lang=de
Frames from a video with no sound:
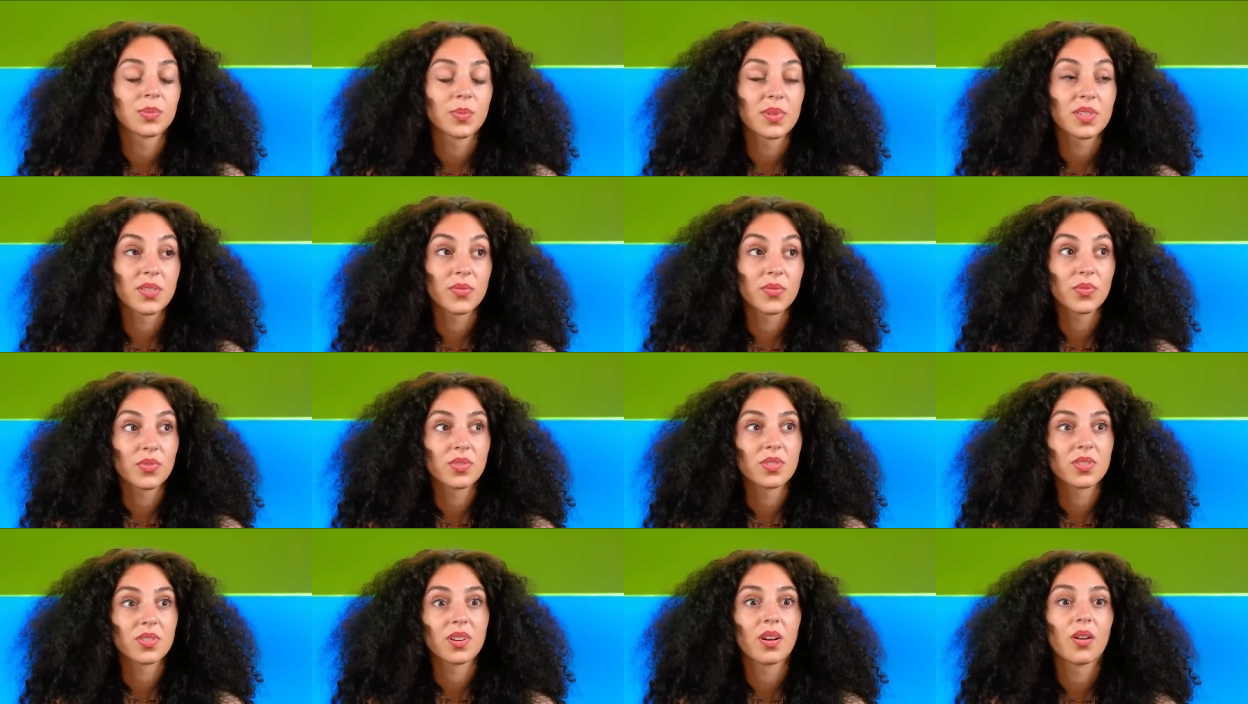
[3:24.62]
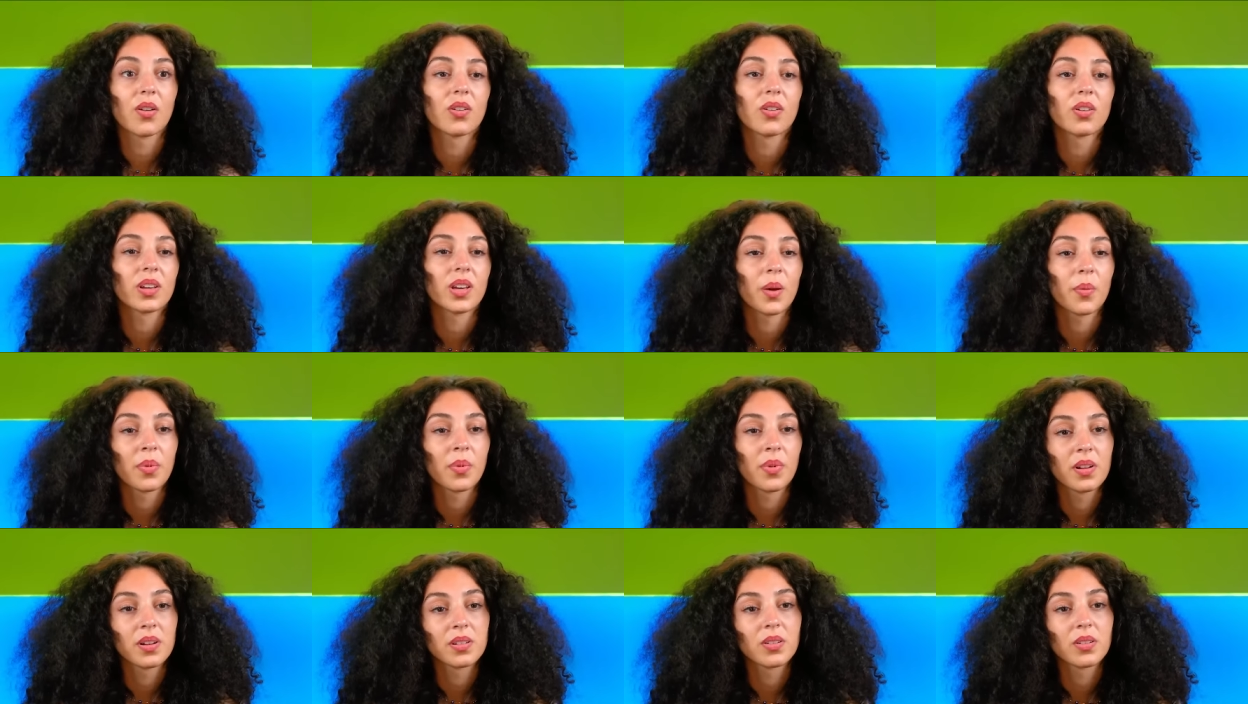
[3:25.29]
meine, sie wusste ja auch, ich
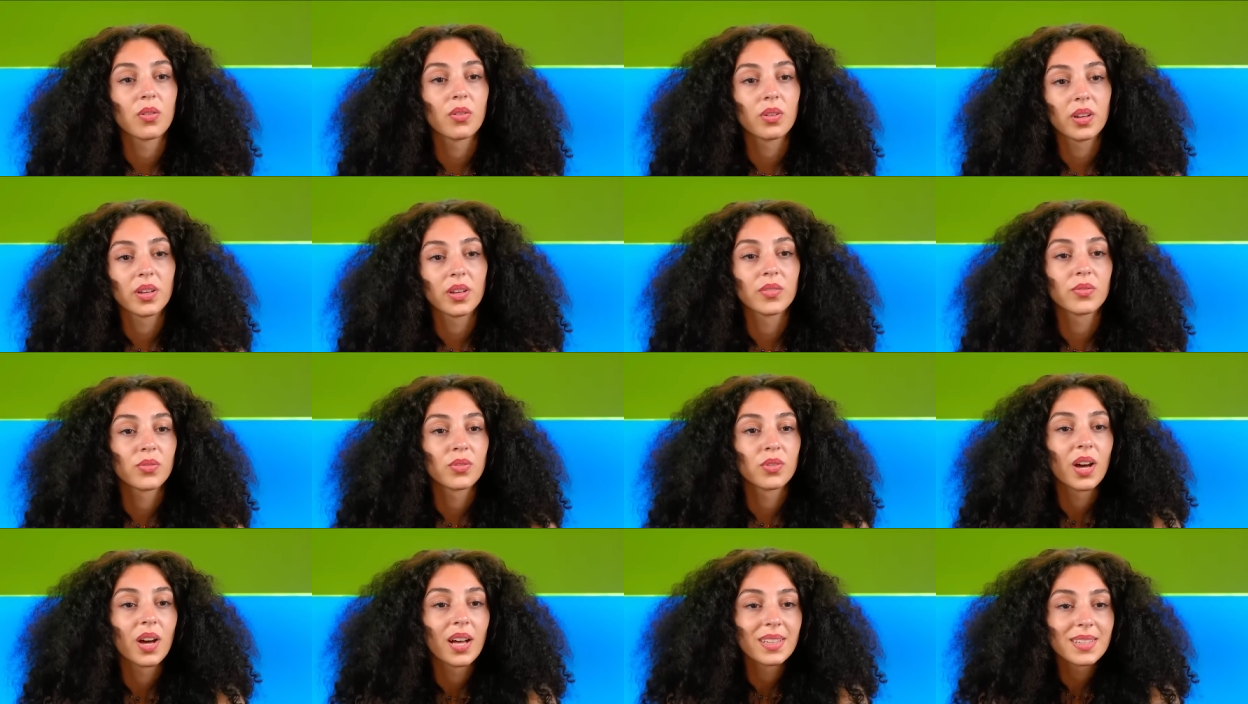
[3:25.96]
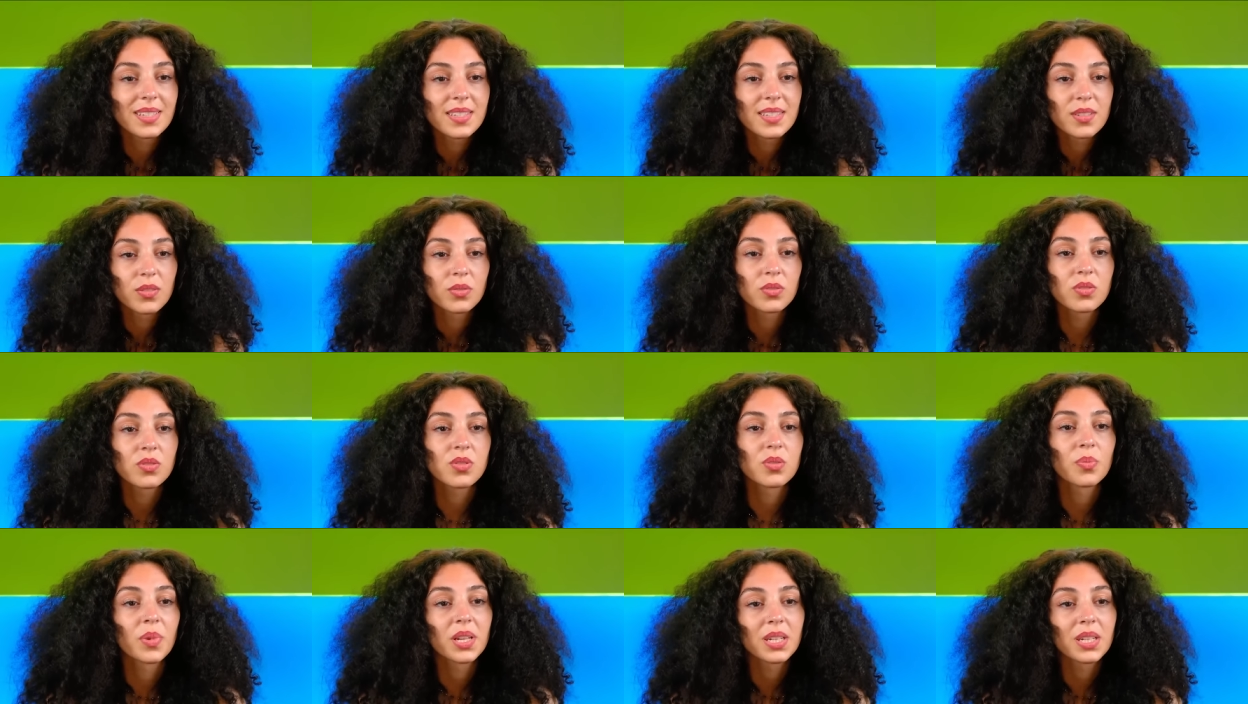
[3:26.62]
habe halt auch irgendwo eine
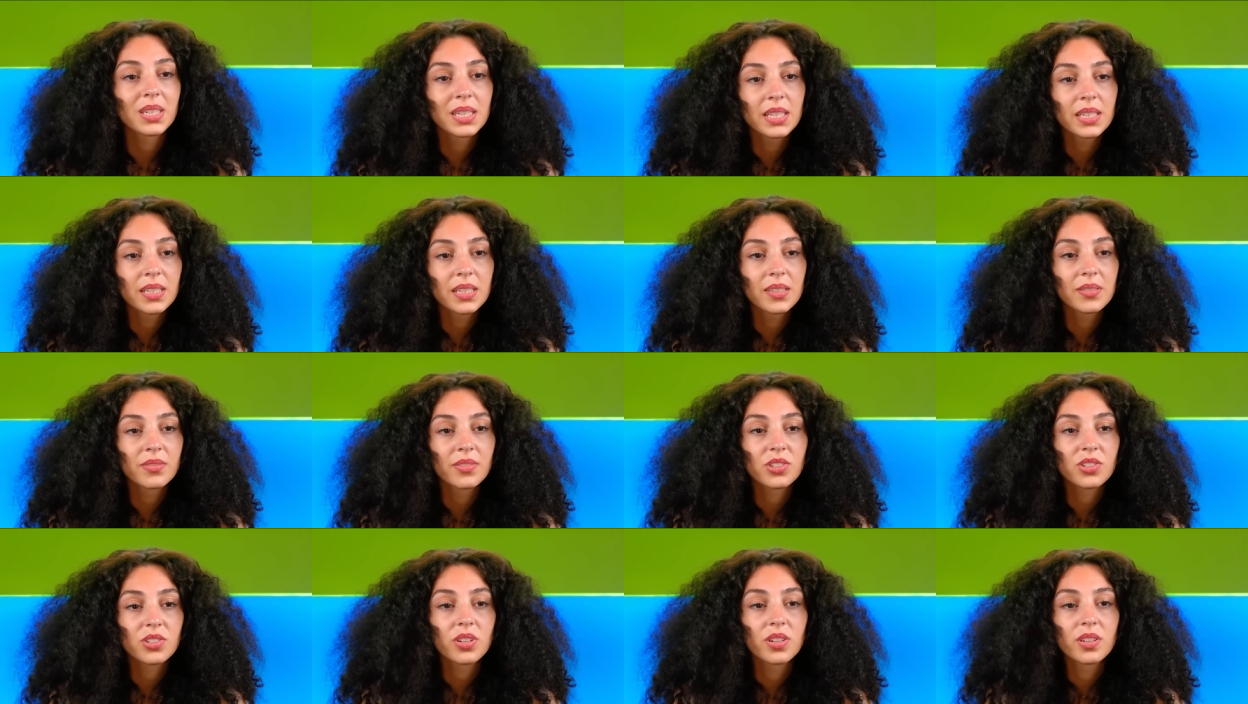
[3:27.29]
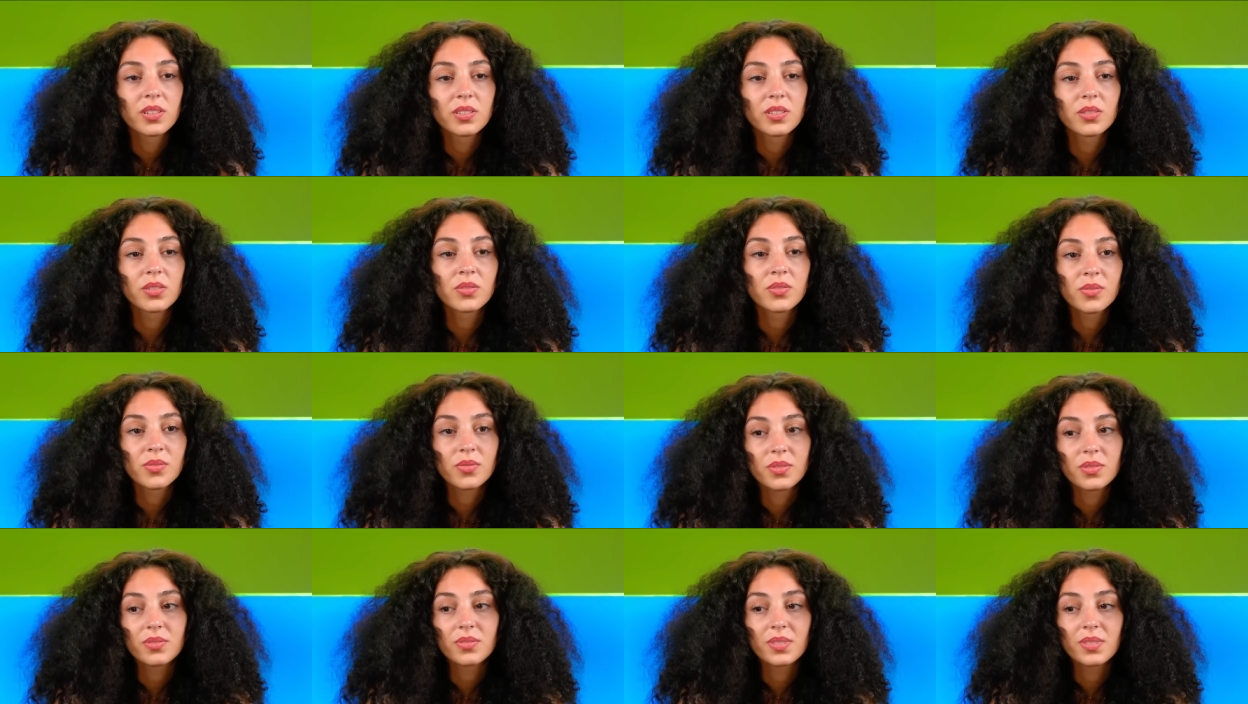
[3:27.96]
Anziehung zu Madeleine, wahrscheinlich auch
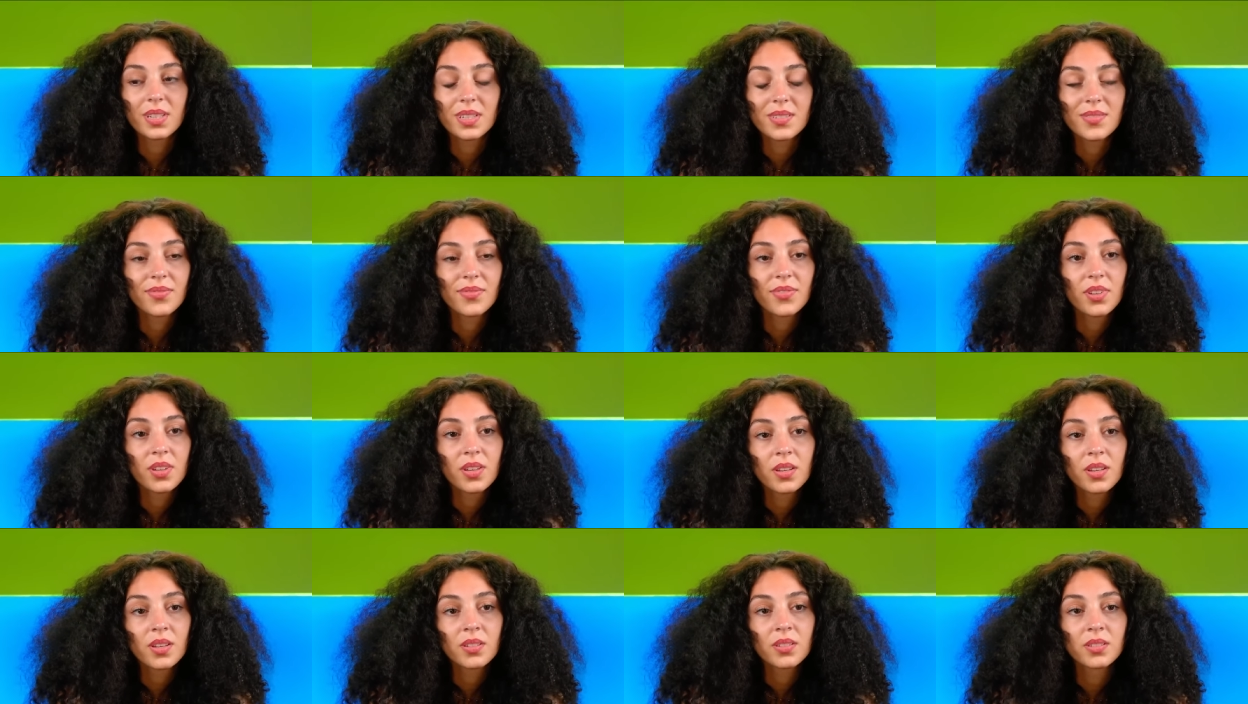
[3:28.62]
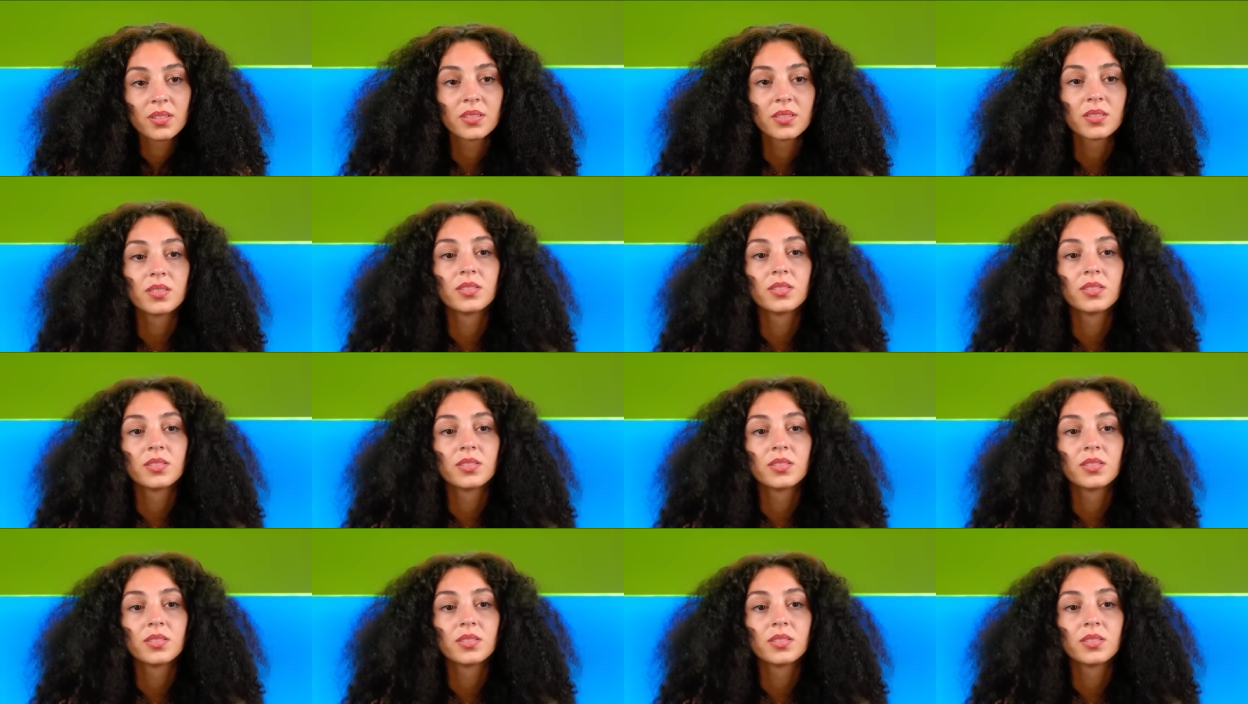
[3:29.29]
so deswegen, ne?